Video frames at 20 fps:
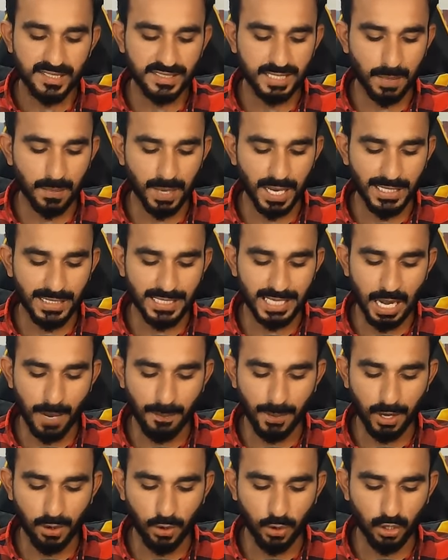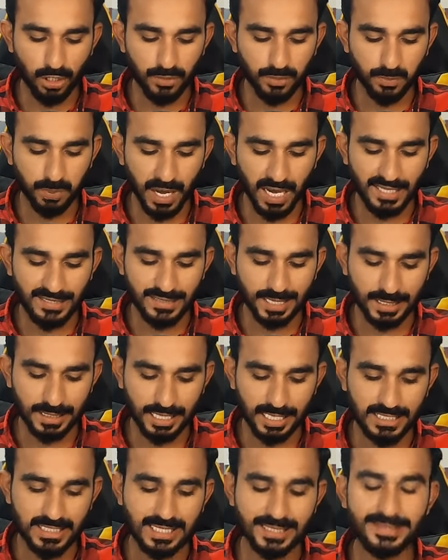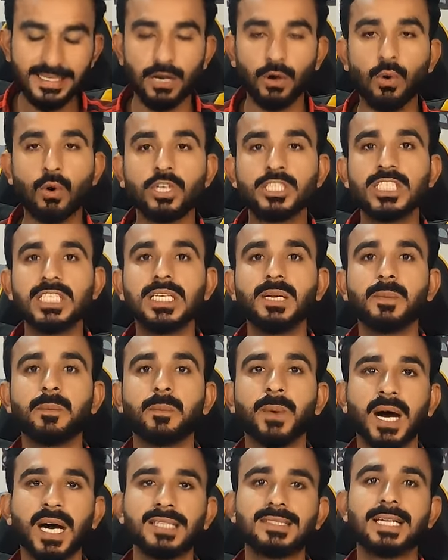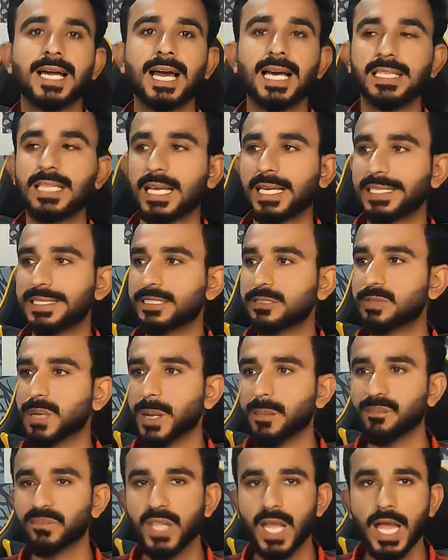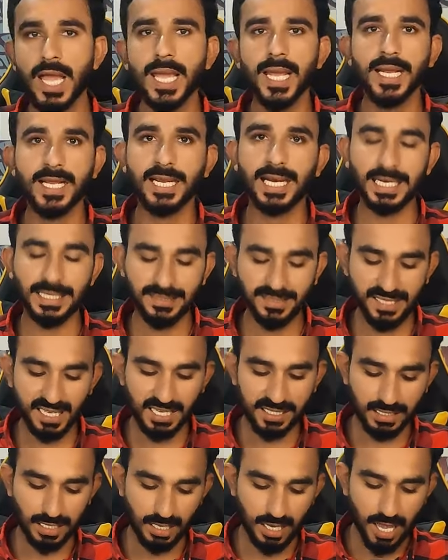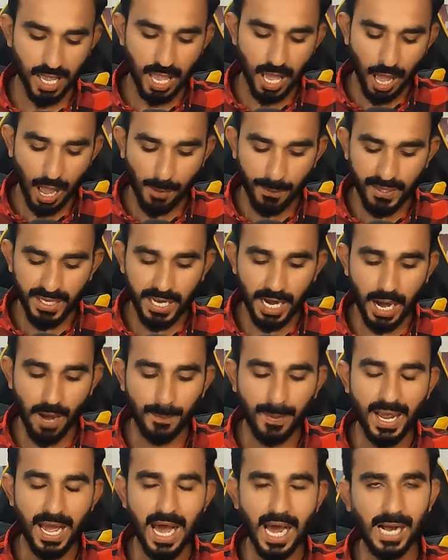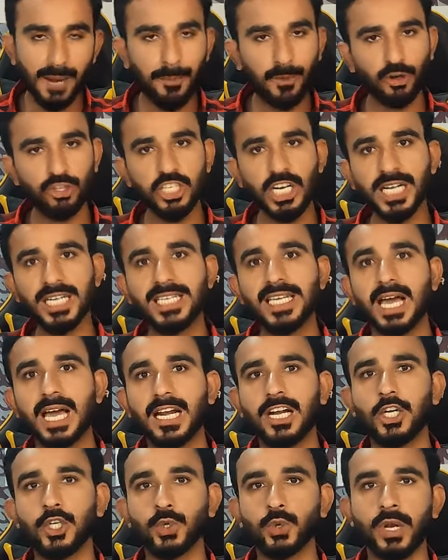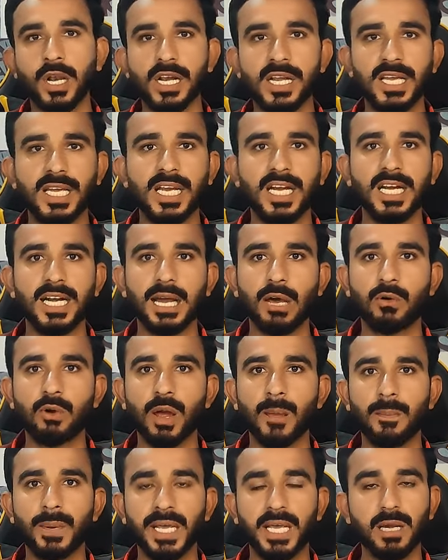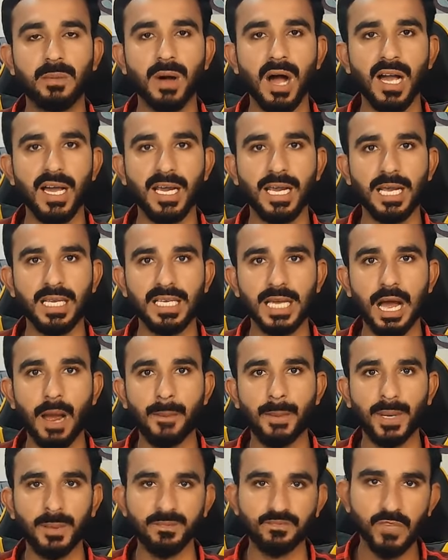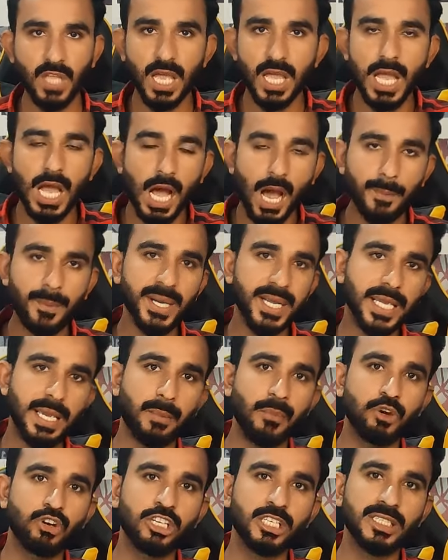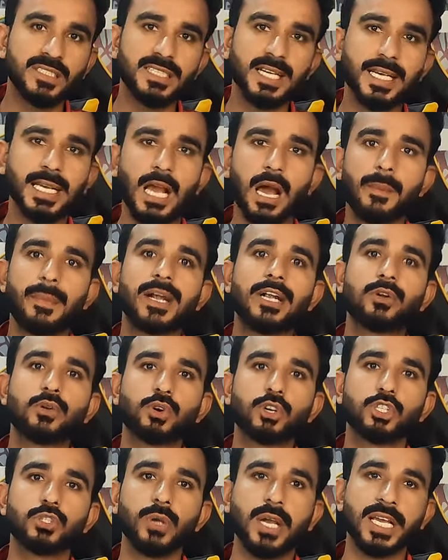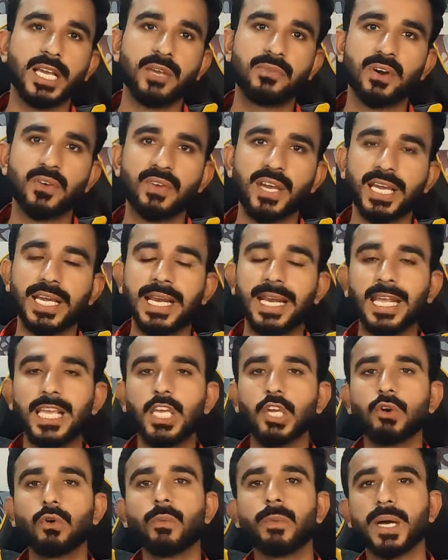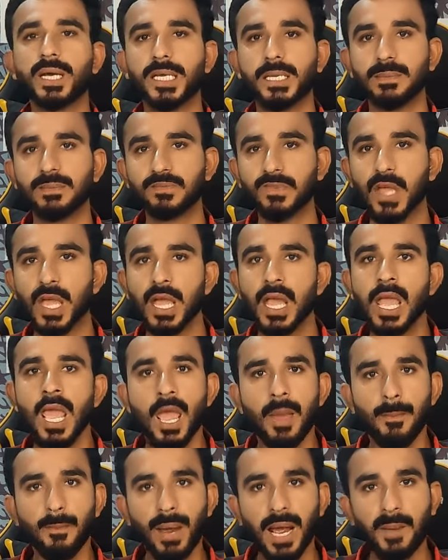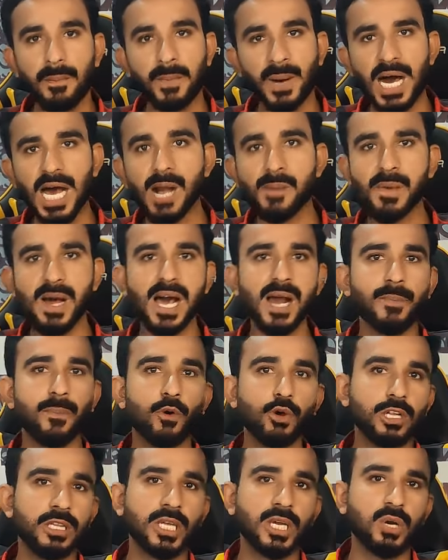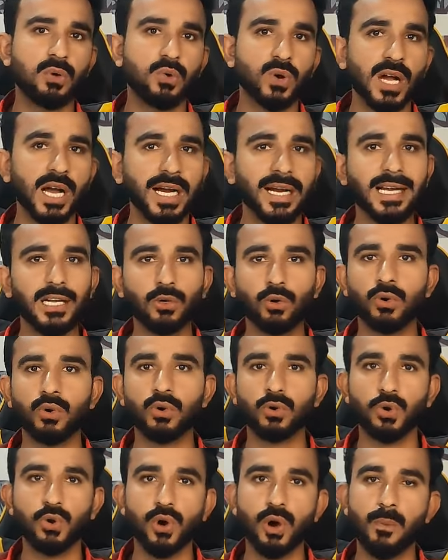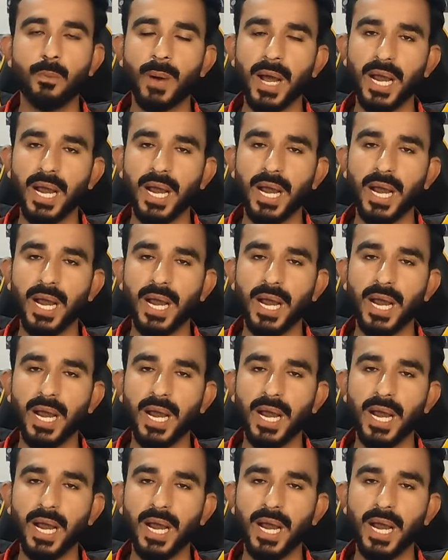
इसके बाद यहाँ पे गोड पास आता है जैसे ओजी पास आया था किसमें कैट्स के अंदर अब यहाँ पे हर प्रोजेक्ट यार कटोरा लेके खड़ा हुआ है भीख मांग रहा है यहाँ पे अपनी कम्युनिटी से कि हमें टोन जो है गिव अवे करें क्यों भाई मैं बार बार बोलता रहूंगा कि टोन को